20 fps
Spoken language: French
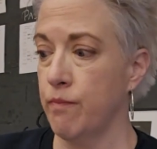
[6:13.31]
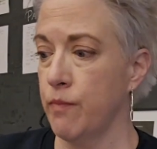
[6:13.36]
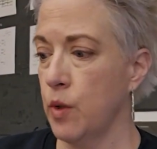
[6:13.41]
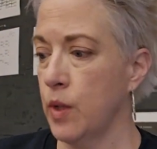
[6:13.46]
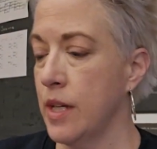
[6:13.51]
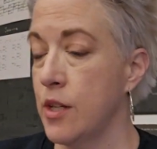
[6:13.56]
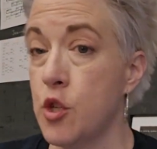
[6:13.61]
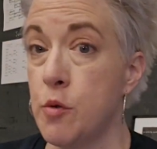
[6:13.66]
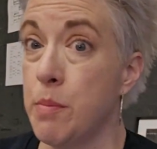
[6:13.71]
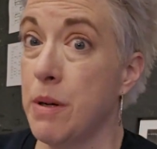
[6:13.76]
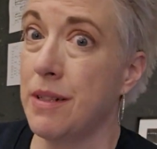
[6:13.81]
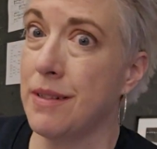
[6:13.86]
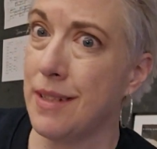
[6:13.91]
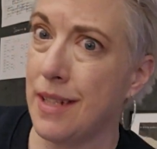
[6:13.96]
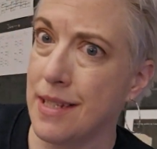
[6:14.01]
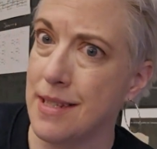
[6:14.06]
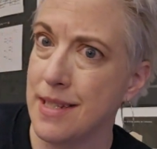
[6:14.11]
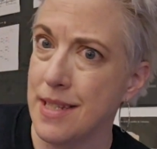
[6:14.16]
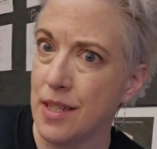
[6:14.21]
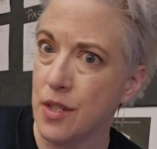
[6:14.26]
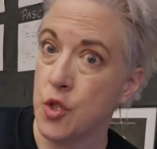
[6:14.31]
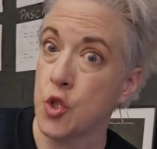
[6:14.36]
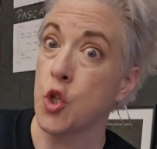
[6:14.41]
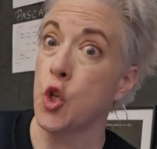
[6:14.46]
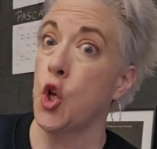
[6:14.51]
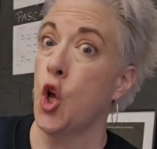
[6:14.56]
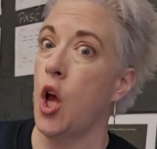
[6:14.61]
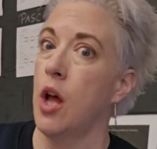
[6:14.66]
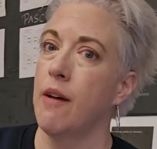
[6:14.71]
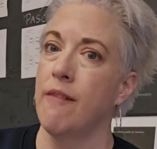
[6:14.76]
Ok, je suis pas en train de dire
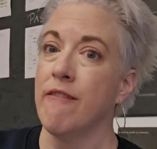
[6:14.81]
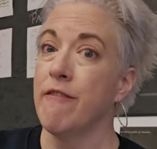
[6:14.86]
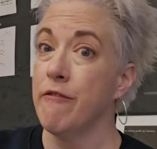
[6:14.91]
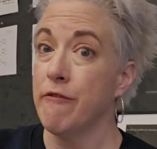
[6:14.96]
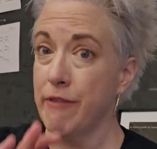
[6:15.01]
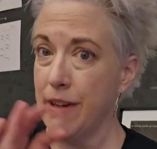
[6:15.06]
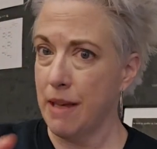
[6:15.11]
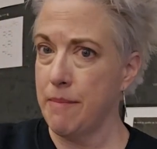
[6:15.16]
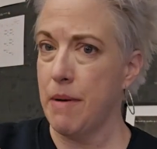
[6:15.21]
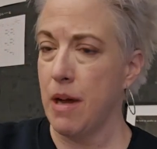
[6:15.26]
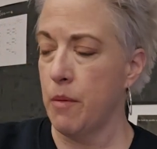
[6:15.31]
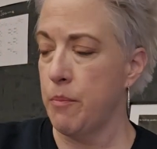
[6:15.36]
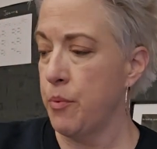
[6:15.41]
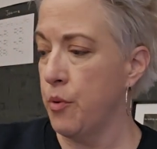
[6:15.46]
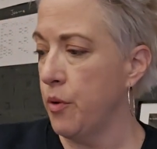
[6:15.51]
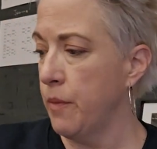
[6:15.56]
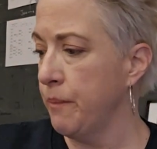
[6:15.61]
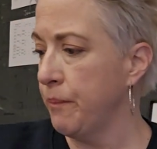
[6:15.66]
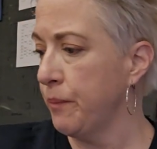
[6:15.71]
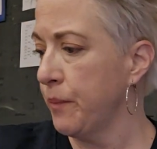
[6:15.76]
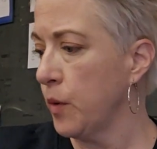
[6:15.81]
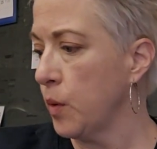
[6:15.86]
ça, vraiment pas.